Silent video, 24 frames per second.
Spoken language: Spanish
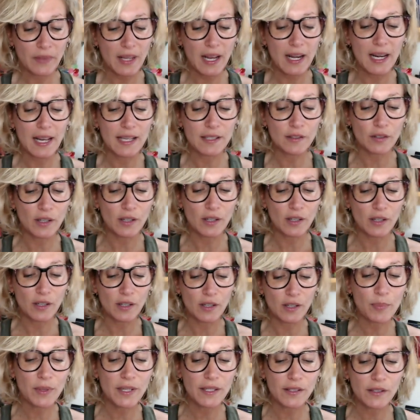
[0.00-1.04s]
La
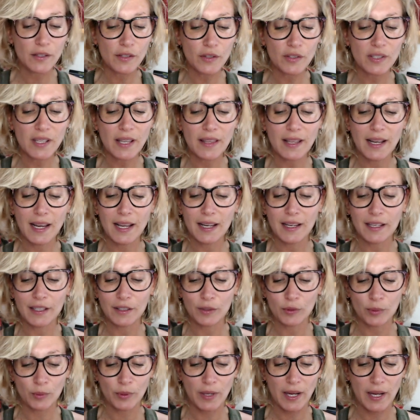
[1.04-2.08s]
soledad preciosa de la
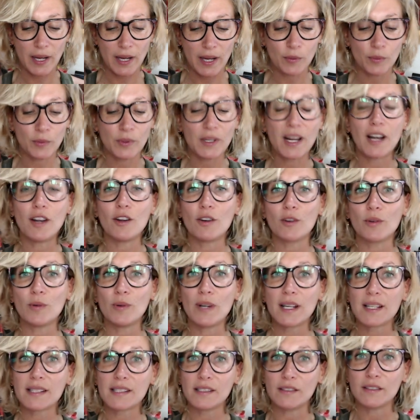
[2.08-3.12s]
escritura. Una
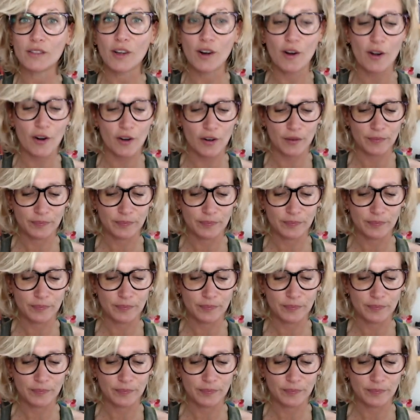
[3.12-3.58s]
locura sin dolor.